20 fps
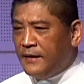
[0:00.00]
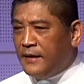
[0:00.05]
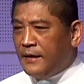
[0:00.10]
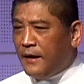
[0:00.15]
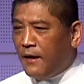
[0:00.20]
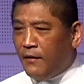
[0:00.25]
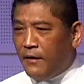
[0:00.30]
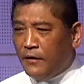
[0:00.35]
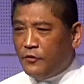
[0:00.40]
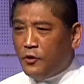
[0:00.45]

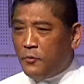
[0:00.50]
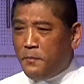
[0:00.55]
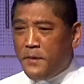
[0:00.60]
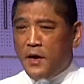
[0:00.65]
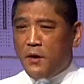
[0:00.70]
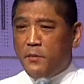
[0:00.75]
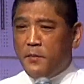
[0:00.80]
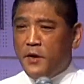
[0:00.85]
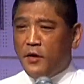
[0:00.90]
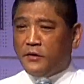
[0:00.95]
然后他说没
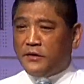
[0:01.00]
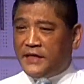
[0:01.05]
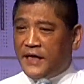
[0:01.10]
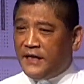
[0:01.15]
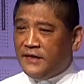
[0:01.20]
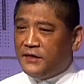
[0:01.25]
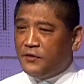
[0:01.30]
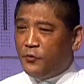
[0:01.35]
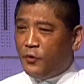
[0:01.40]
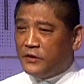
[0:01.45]
有，钱
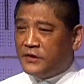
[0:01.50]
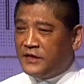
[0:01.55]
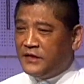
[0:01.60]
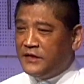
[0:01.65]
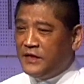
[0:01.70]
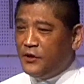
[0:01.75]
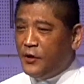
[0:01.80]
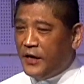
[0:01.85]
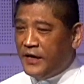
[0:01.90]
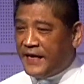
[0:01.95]
是我自
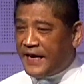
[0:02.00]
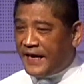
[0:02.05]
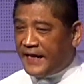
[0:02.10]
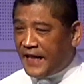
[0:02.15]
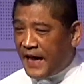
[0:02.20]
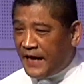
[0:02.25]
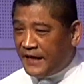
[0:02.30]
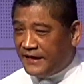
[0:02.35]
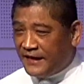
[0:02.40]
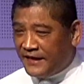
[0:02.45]
愿给
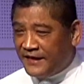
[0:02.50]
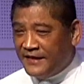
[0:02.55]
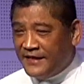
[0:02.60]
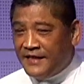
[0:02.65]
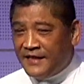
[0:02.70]
他的，